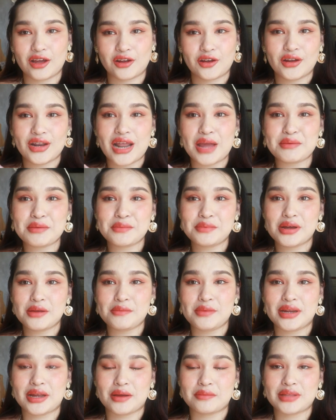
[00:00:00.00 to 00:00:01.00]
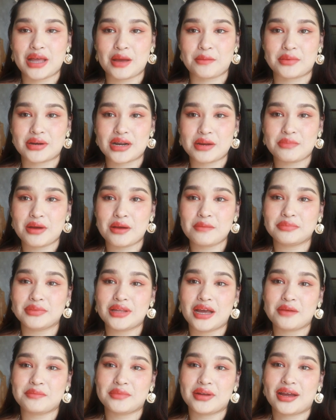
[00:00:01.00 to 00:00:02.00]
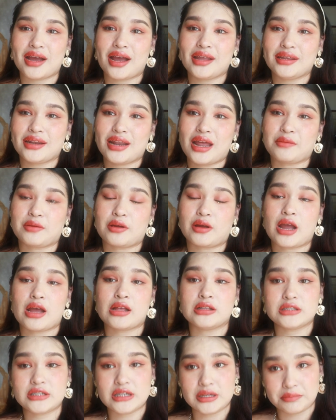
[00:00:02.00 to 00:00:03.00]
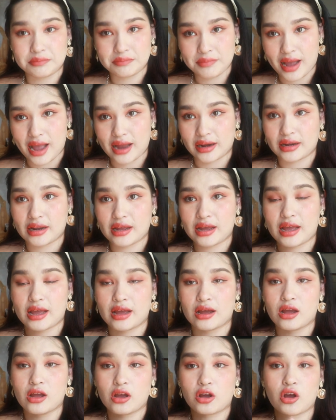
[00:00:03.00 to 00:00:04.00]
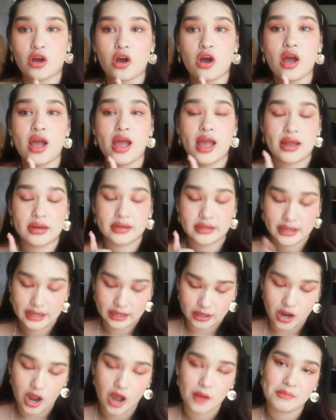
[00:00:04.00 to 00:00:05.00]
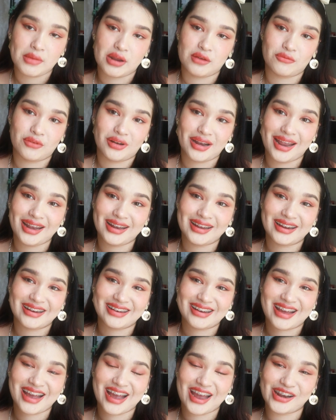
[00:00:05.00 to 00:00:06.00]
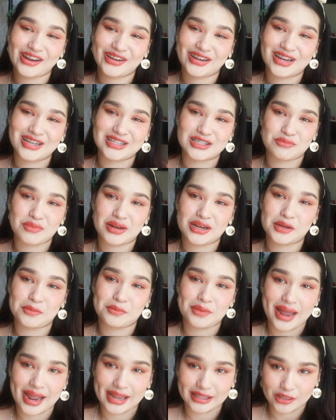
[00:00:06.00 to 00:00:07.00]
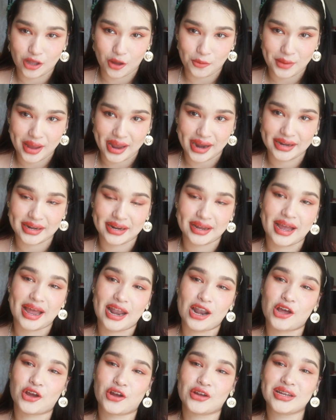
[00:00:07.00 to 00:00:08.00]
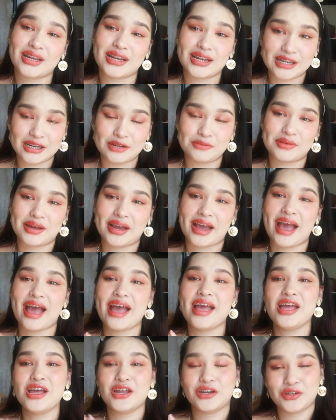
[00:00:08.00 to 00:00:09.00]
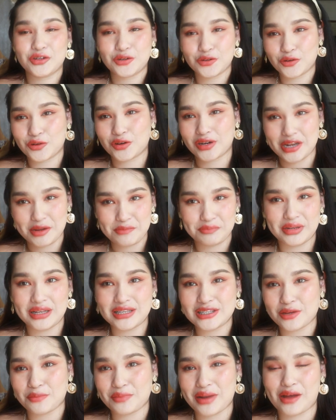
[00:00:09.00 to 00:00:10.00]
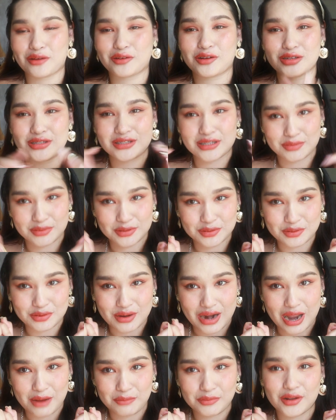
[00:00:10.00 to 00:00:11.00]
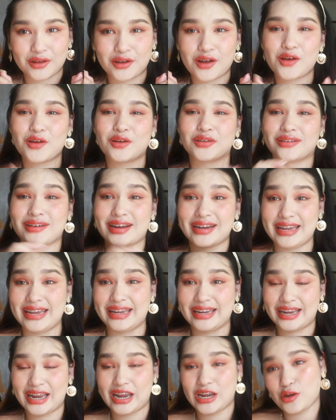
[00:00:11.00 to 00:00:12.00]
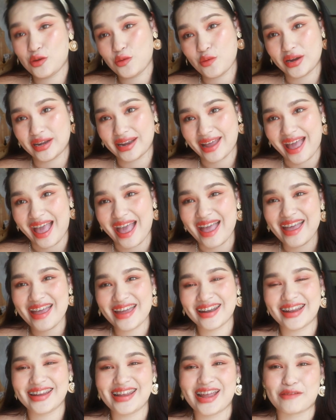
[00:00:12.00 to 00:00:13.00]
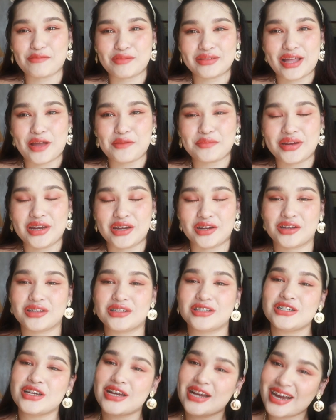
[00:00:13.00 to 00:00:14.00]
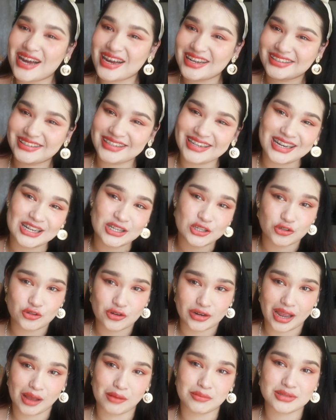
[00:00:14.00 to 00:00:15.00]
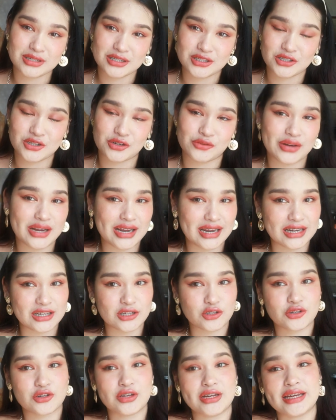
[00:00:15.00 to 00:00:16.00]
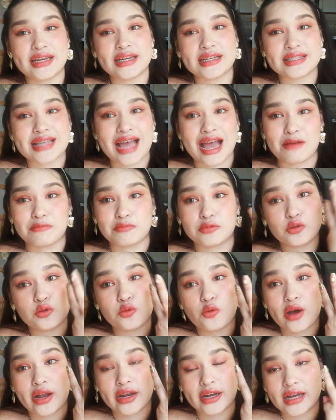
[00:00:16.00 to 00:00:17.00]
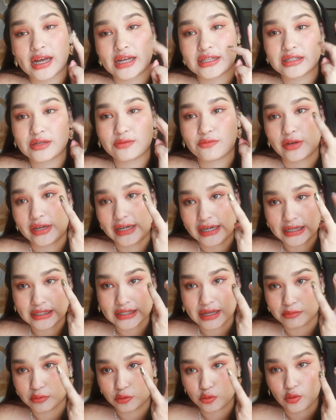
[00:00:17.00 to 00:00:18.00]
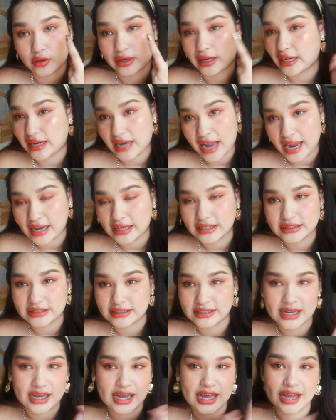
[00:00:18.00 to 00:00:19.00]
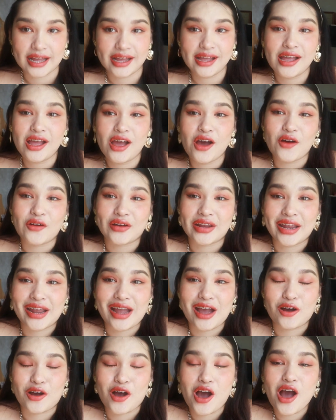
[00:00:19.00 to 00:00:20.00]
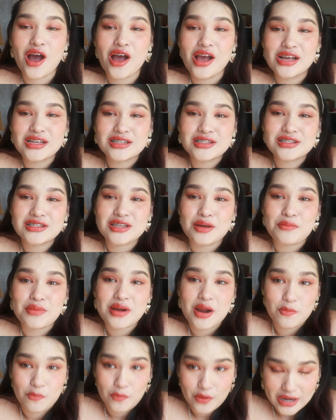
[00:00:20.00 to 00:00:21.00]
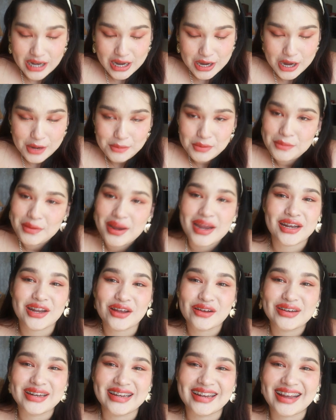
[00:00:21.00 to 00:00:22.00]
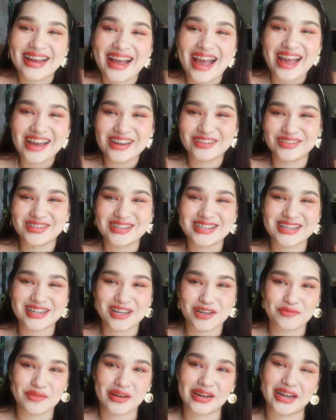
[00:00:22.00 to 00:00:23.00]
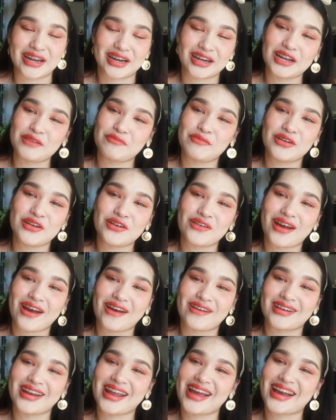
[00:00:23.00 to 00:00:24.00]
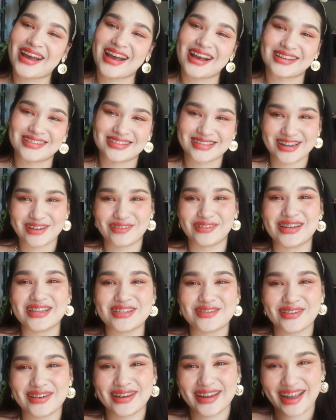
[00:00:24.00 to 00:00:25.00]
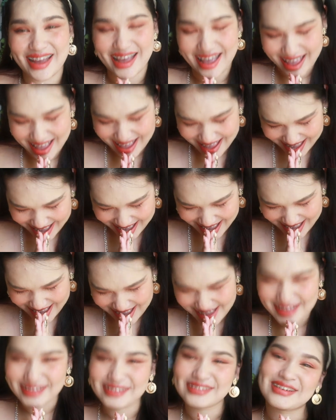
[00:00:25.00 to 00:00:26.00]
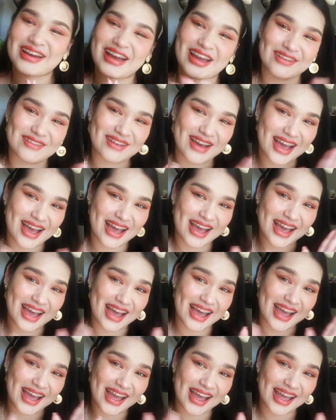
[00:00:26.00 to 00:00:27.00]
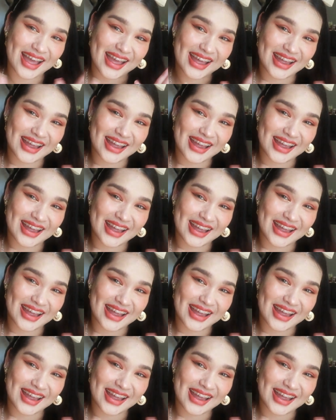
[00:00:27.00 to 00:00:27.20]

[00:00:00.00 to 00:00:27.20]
แล้วก็ถ้าเพื่อนๆมีคำถามอะไรเพิ่มเติมนะคะจะถามเกี่ยวกับการฉีดปากนะคะก็ทิ้งคอมเมนต์ไว้ได้เลยนะคะเดี๋ยวเขียนจะมารีプライตอบให้นะคะแล้วก็อย่าลืมนะคะดูคลิปนี้จบแล้วกด subscribe แล้วก็กดกระดิ่งให้ด้วยนะคะถ้าอยากไปตามขิงก็เชิญที่ Instagram GingeryE 3ตัวนะคะจำไว้ E 3ตัวง่ายๆเลยนะคะโอเคค่ะก็สำหรับวันนี้มีเพียงเท่านี้นะคะไปเจอกันใหม่ในคลิปวิดีโอคราวหน้าค่ะสำหรับวันนี้สวัสดีค่ะบ๊ายบาย